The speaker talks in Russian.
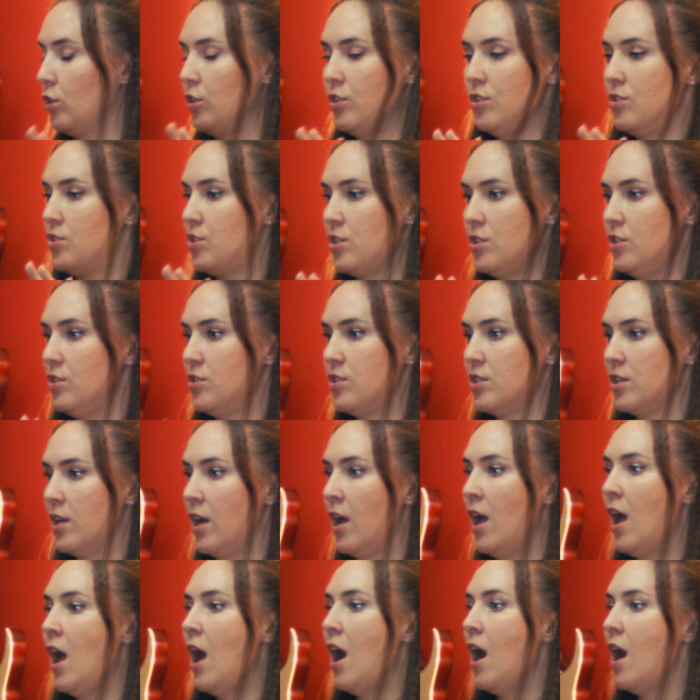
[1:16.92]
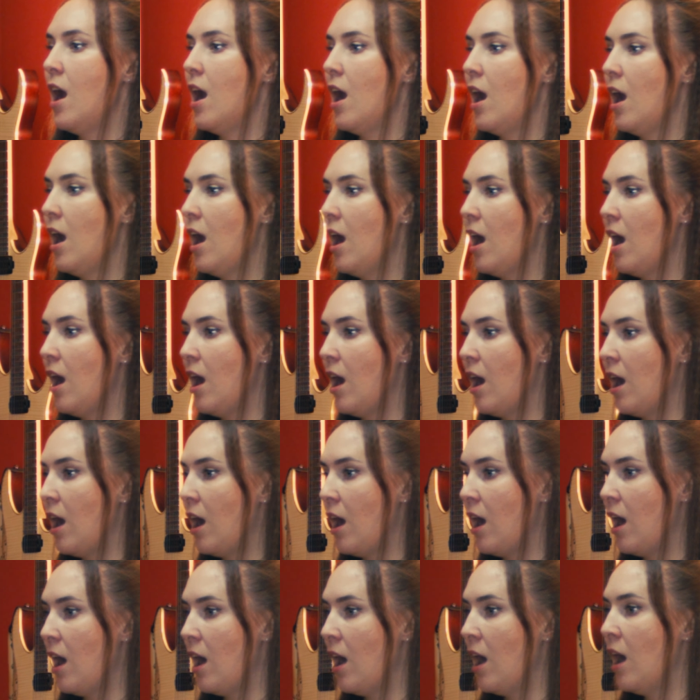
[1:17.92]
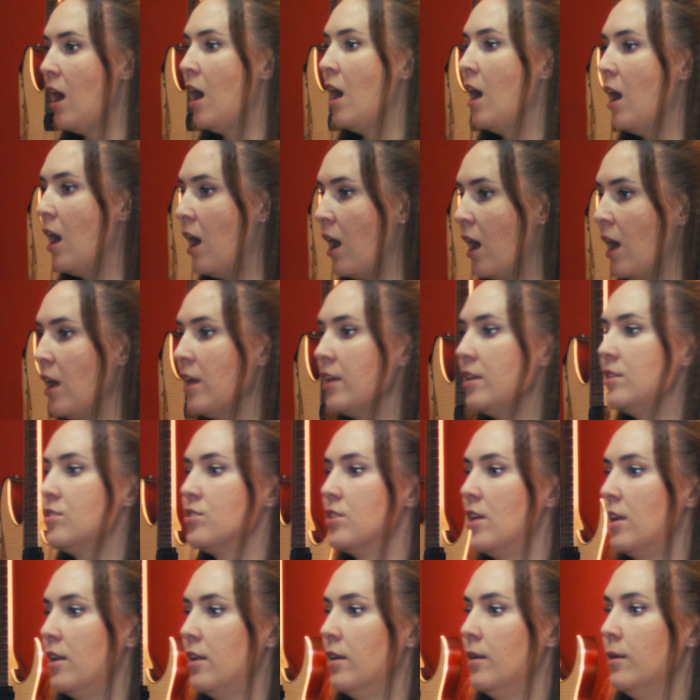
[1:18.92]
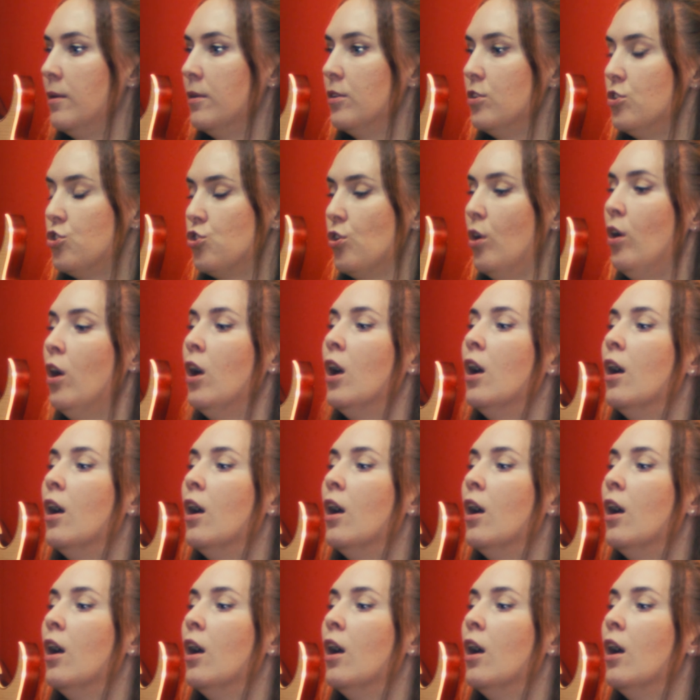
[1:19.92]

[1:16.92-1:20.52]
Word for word: не тяните. И сняли. Еще.